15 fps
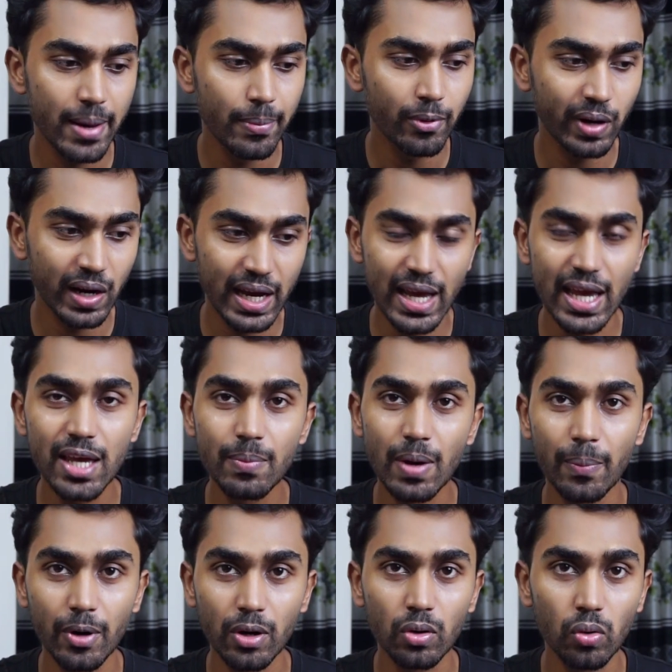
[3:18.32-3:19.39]
এবং এই
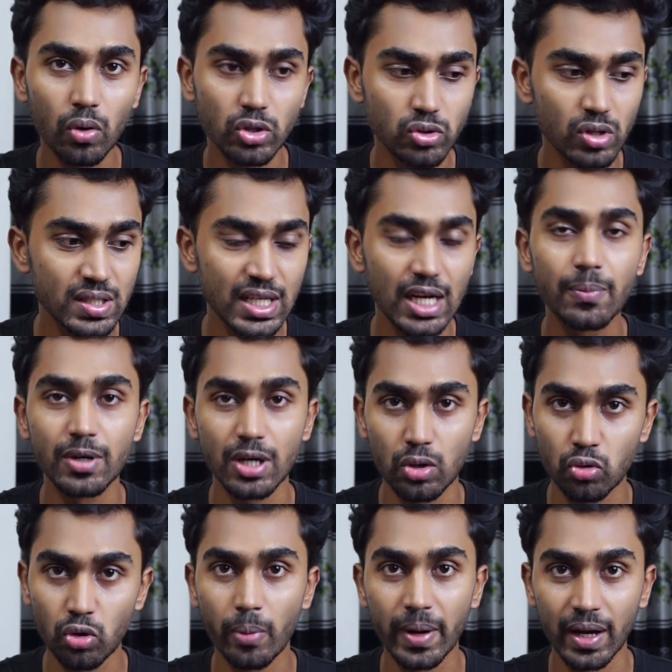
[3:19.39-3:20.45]
ব্যাপারগুলো আসলে সিনেমাটার
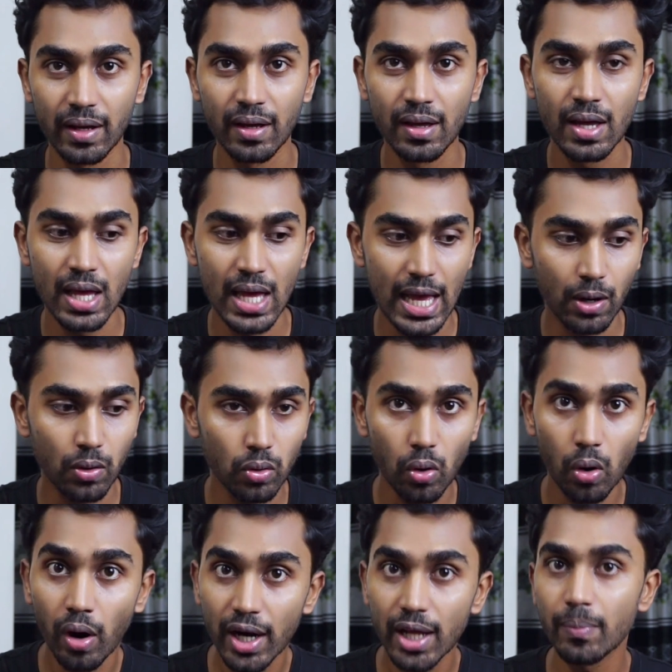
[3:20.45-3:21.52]
ড্রব্যাক এখন
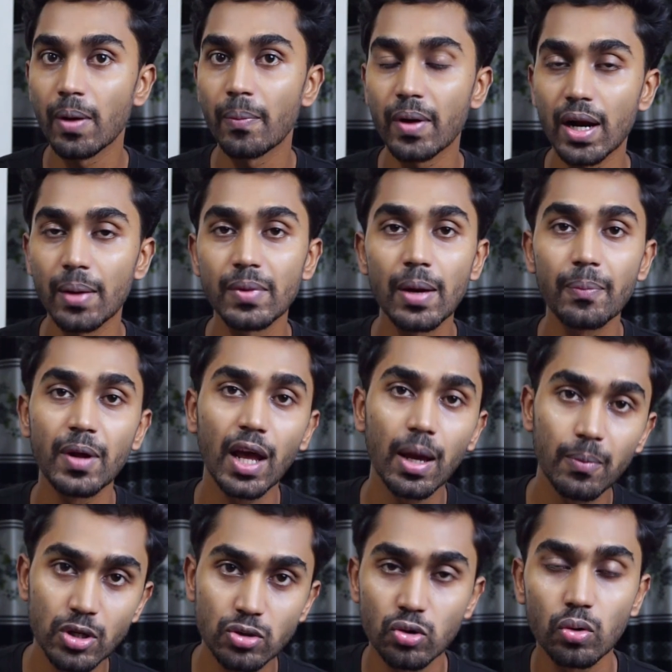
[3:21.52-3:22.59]
অনেক ব্যাপার আমি আপনাকে
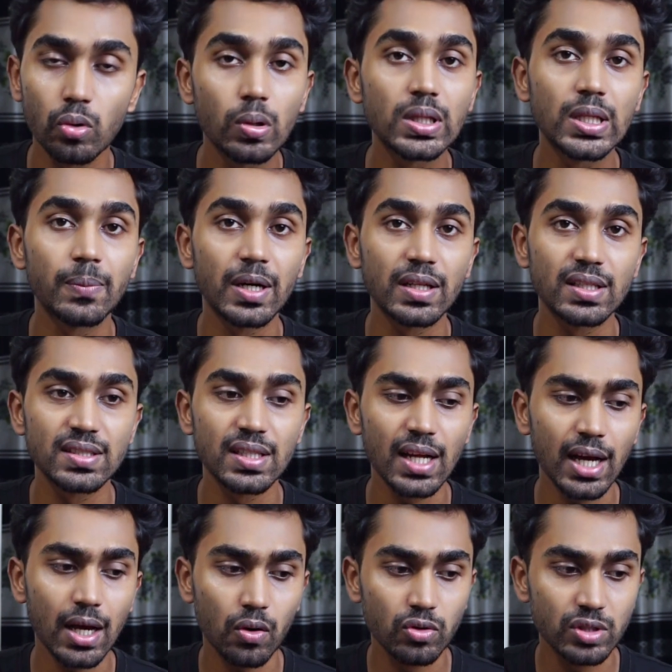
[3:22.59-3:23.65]
মেনশন করতে পারতেছি না
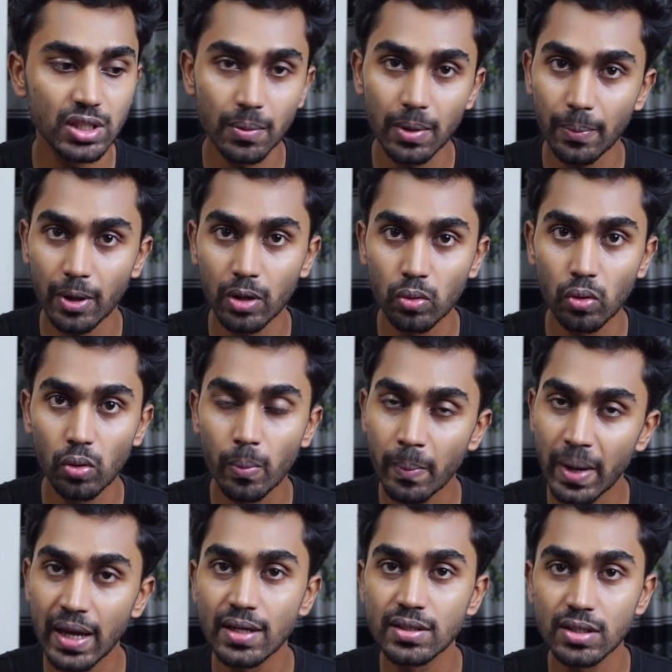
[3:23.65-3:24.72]
কারণ সে ব্যাপারগুলো
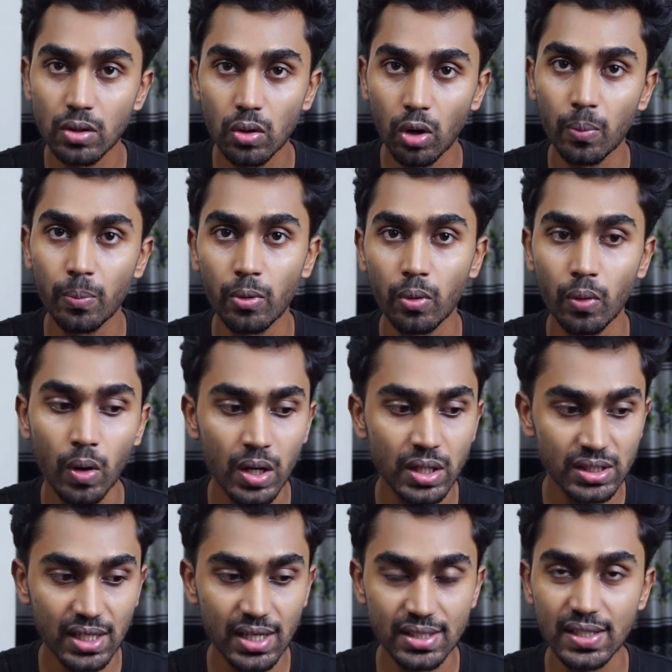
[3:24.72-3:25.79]
মেইন যে গল্প
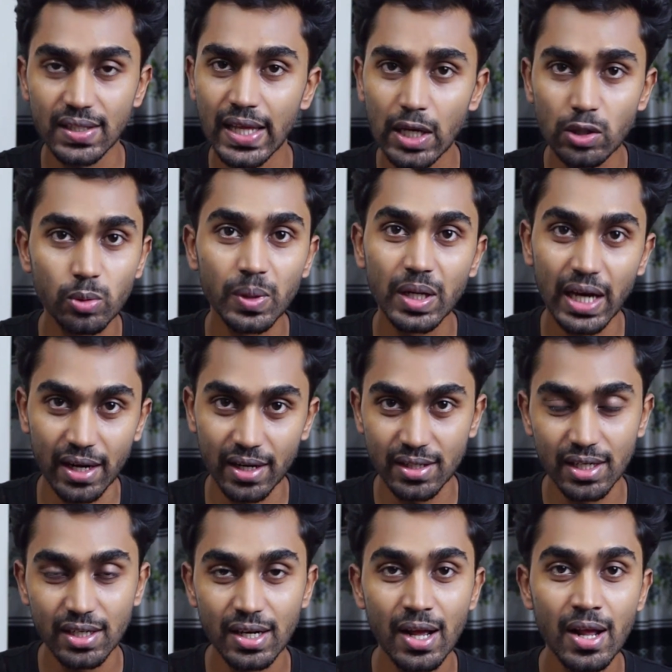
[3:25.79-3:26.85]
সেটার সাথে একদমই
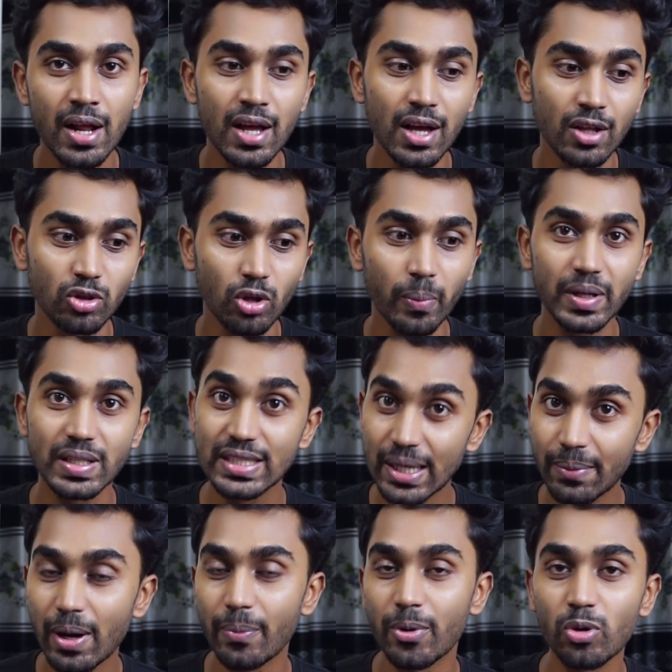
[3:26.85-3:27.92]
কানেক্টেড তবে যে
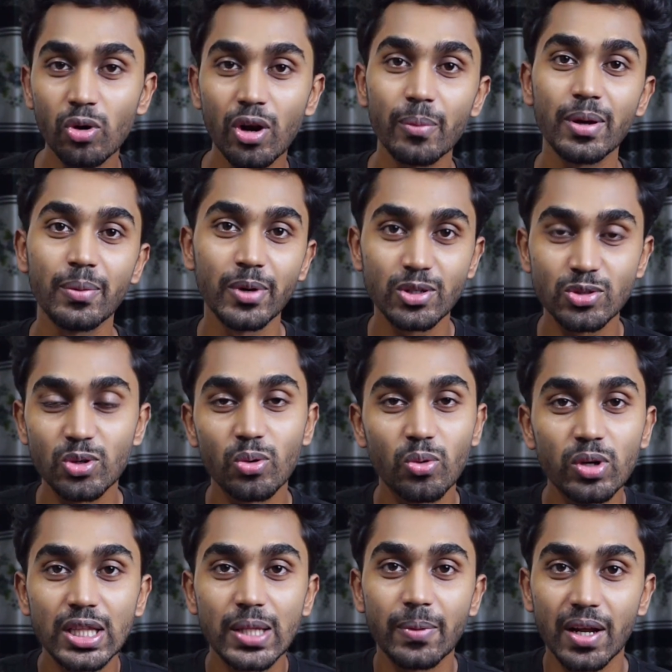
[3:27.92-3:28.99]
ব্যাপারগুলো আমি মেনশন
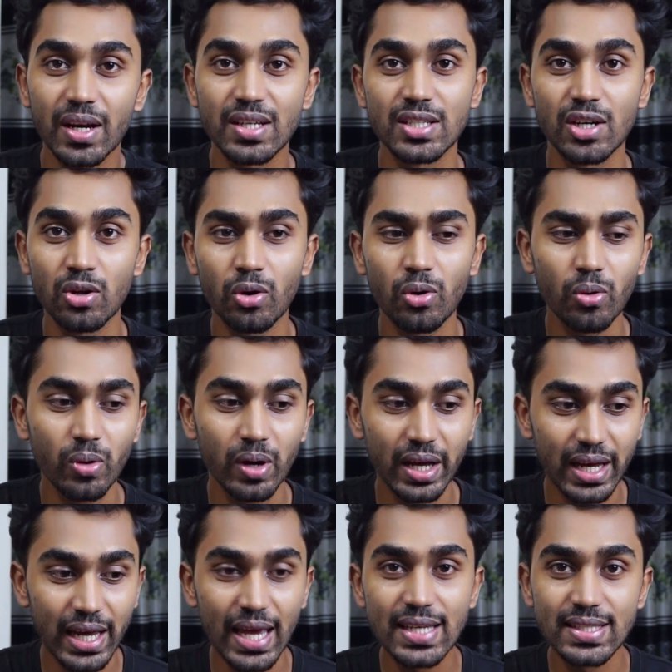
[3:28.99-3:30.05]
করতে পারি সেটা হলো
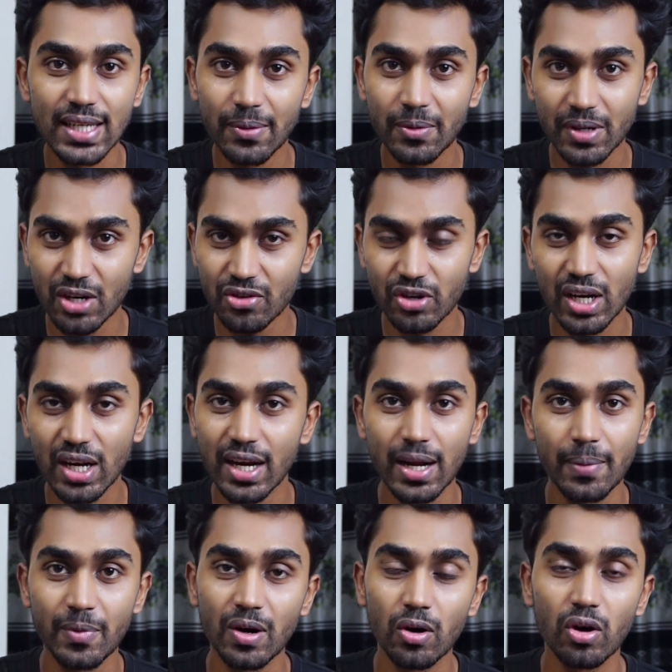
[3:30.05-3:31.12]
এই সিনেমাটা ট্রেলারে
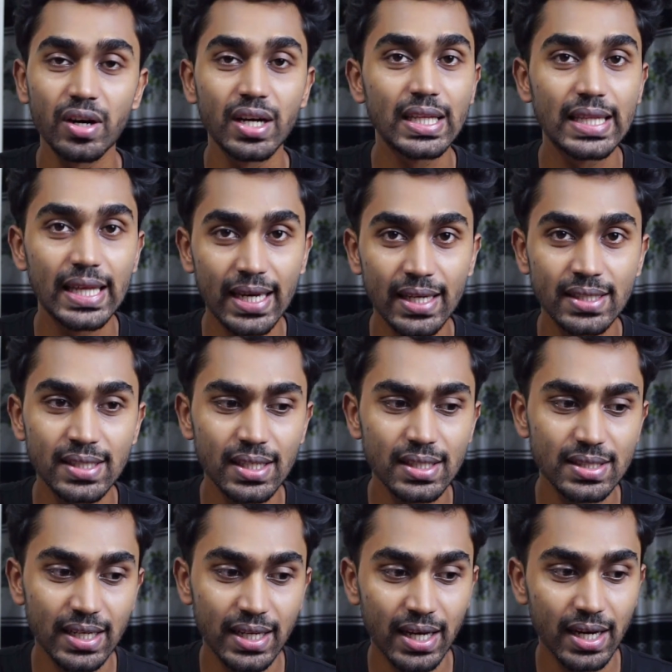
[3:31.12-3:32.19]
আপনারা অলরেডি দেখেছেন
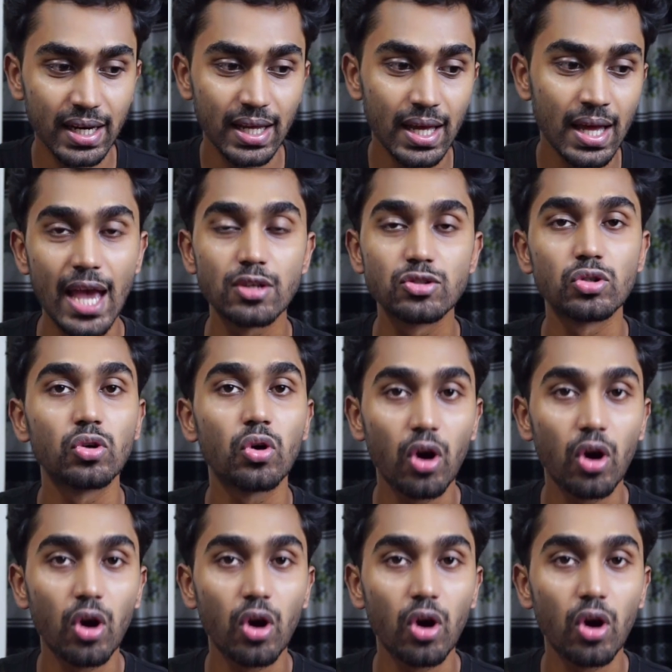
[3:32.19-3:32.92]
যে এখানে একজন